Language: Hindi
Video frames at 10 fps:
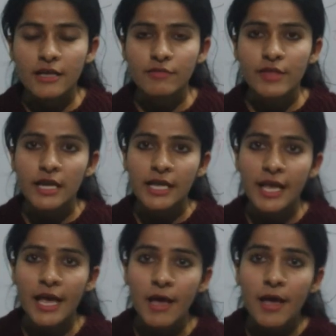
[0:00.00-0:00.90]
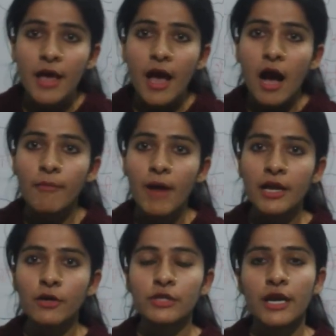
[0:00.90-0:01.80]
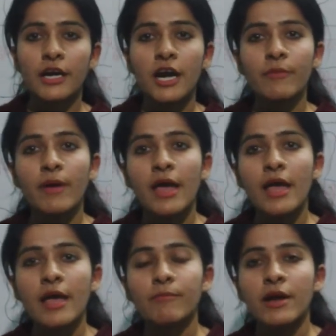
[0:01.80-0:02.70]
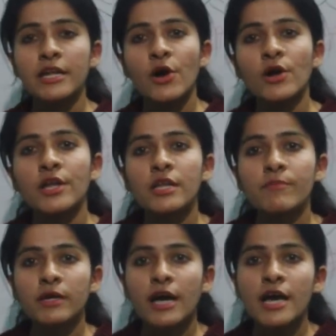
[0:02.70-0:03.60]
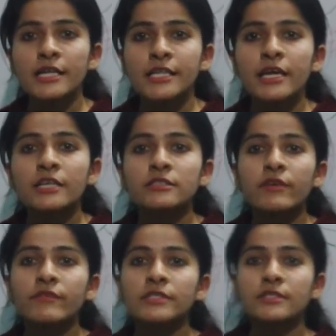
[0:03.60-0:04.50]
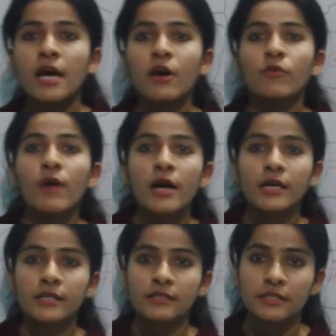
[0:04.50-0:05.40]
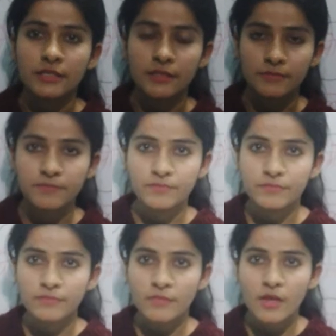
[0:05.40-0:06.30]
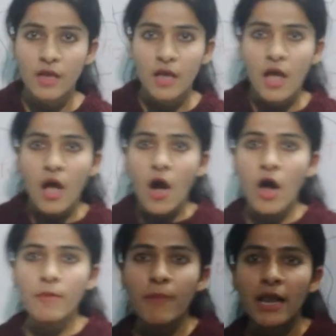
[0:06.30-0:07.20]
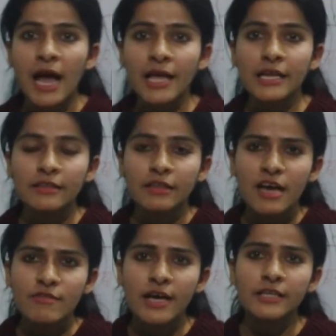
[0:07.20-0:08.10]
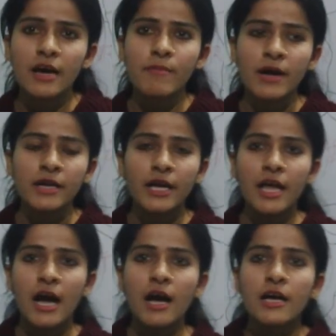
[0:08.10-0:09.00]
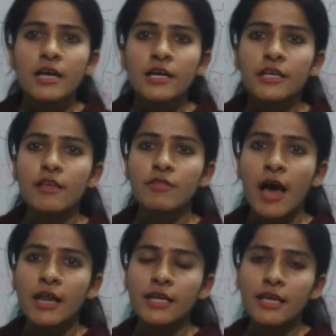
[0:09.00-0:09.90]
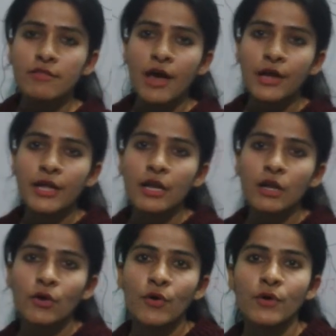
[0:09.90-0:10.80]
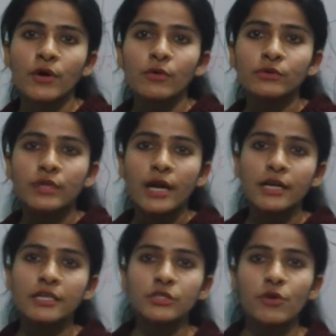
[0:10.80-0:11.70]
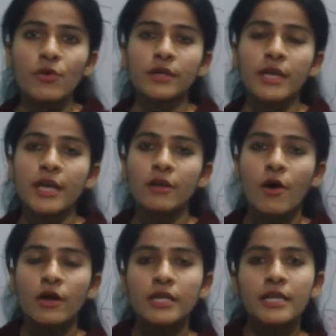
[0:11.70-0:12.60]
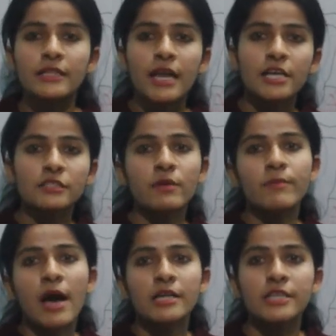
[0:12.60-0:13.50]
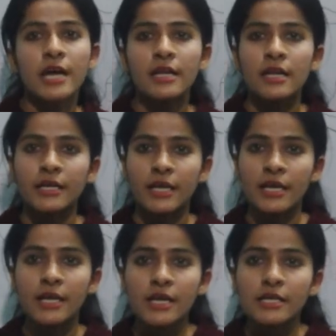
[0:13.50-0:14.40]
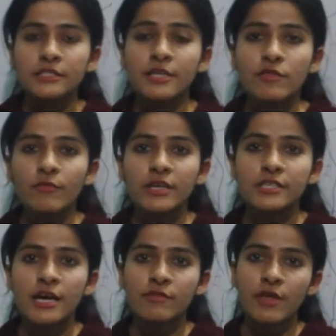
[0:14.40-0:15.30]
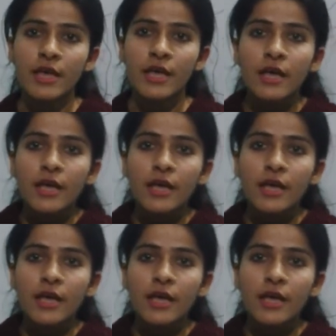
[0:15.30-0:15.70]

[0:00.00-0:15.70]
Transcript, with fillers: इसीलिए हमारे उत्तराखंड में मनी ऑर्डरी प्रकार की अर्थव्यवस्था हुआ करती थी और पलायन इतना ज़्यादा बढ़ गया कि सारे के सारे लोग उत्तराखंड छोड़ के नौकरी की तलाश में बाहर जाने लगे जिस वजह से